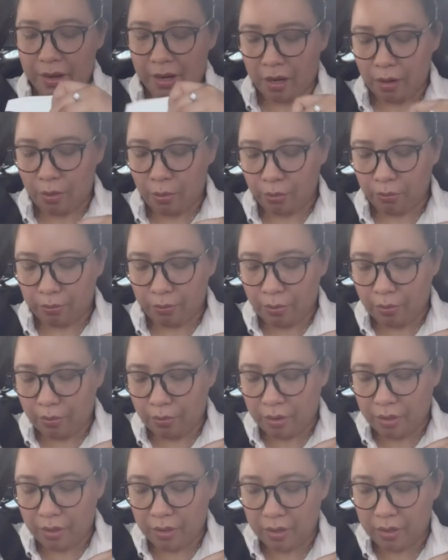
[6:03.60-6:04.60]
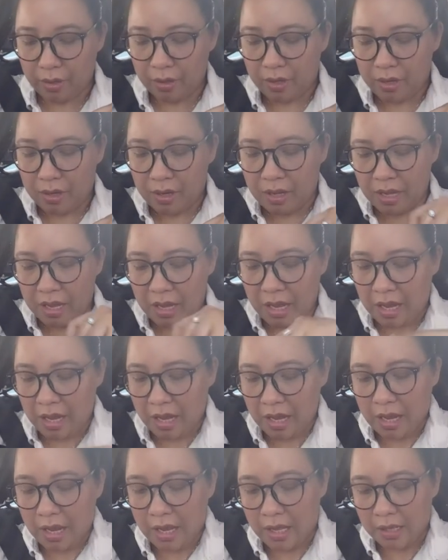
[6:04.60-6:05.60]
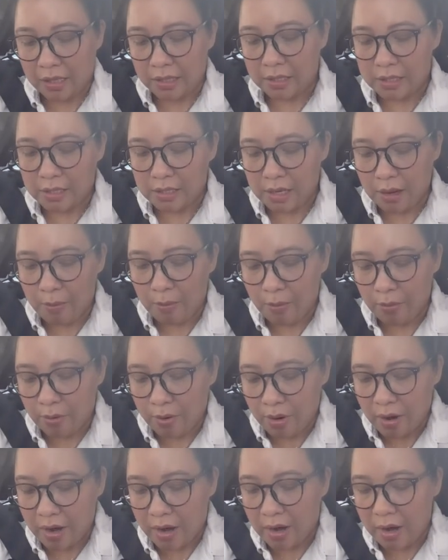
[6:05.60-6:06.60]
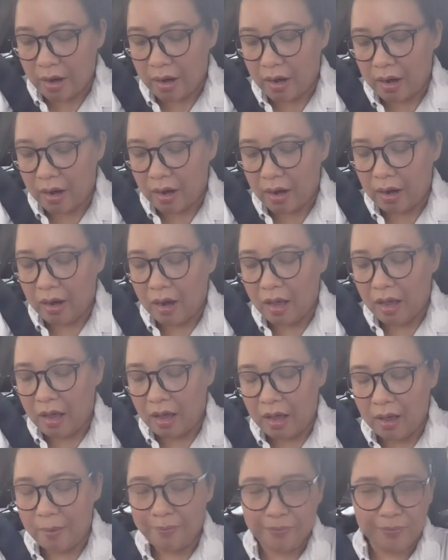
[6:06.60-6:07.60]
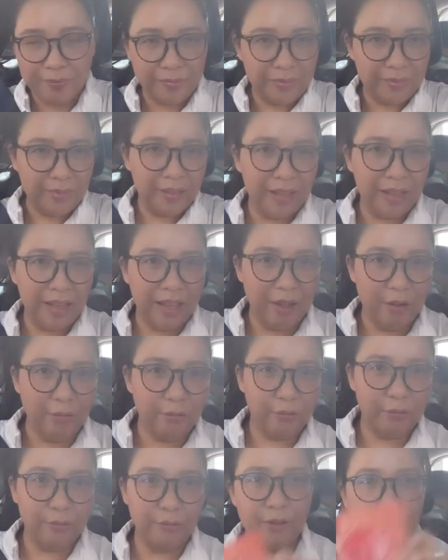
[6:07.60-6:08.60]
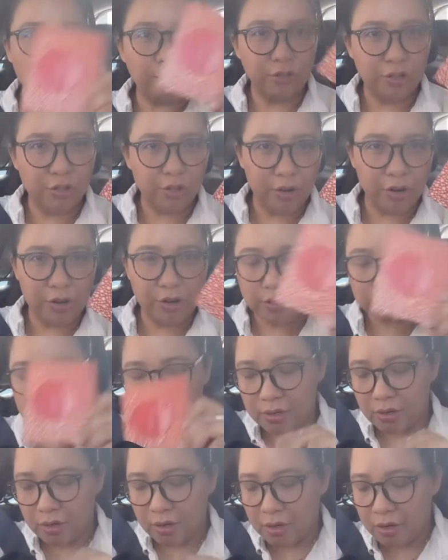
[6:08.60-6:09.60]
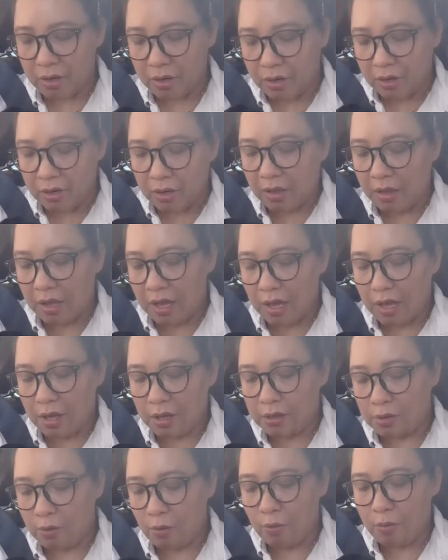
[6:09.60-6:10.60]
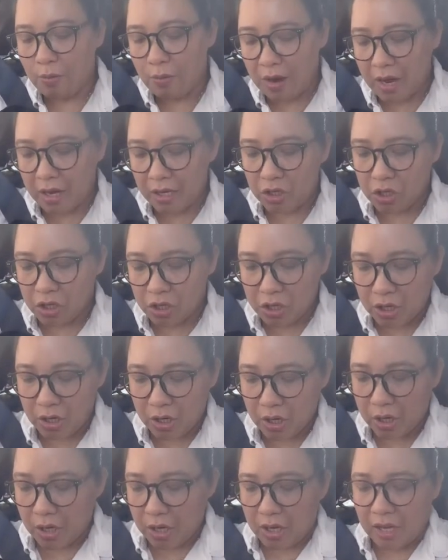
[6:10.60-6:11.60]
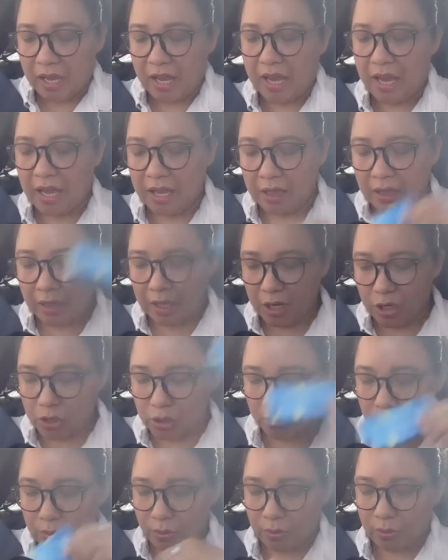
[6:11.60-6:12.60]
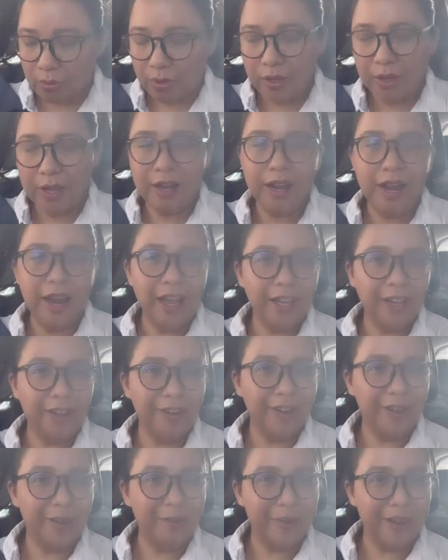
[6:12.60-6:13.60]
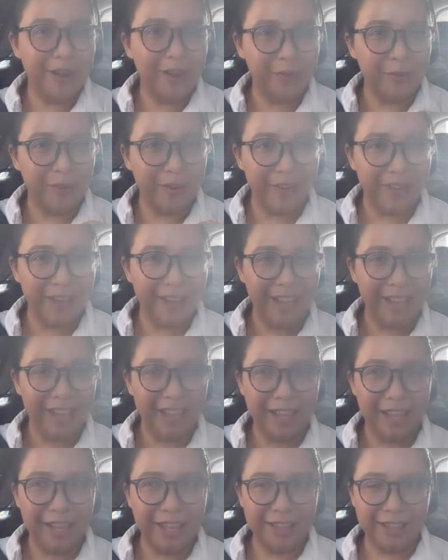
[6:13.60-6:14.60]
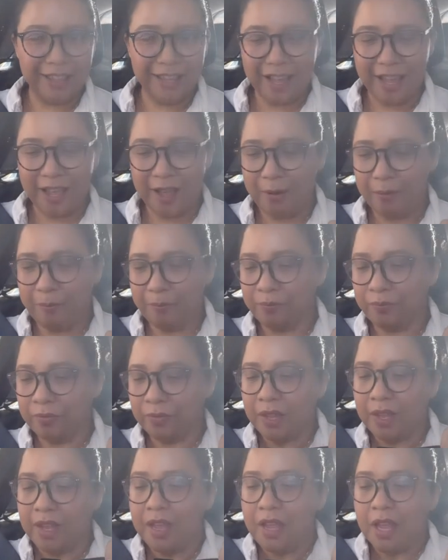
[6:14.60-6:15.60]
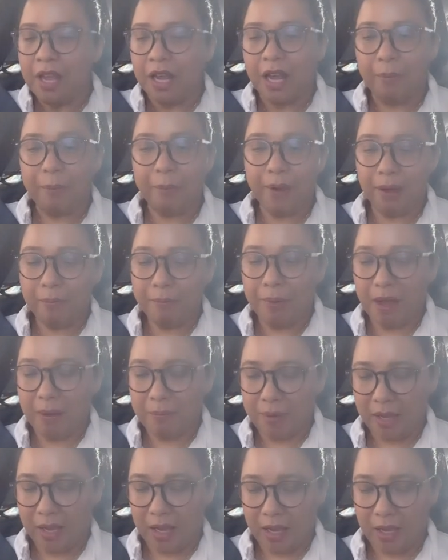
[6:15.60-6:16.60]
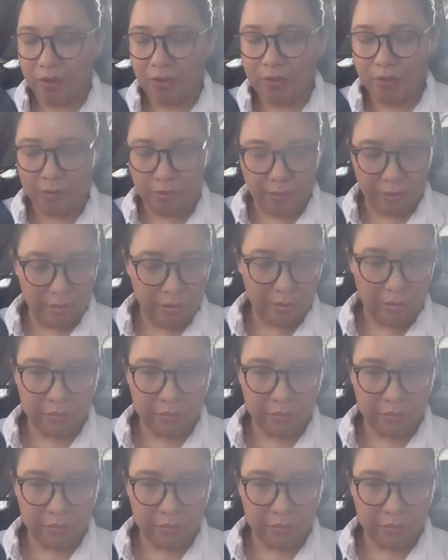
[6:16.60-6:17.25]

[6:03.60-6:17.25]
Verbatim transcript: na notebook. And some more um, gift vouchers. Thank you so much. And tissue. Yan lang yung laman nun. And um, kapag mami kayo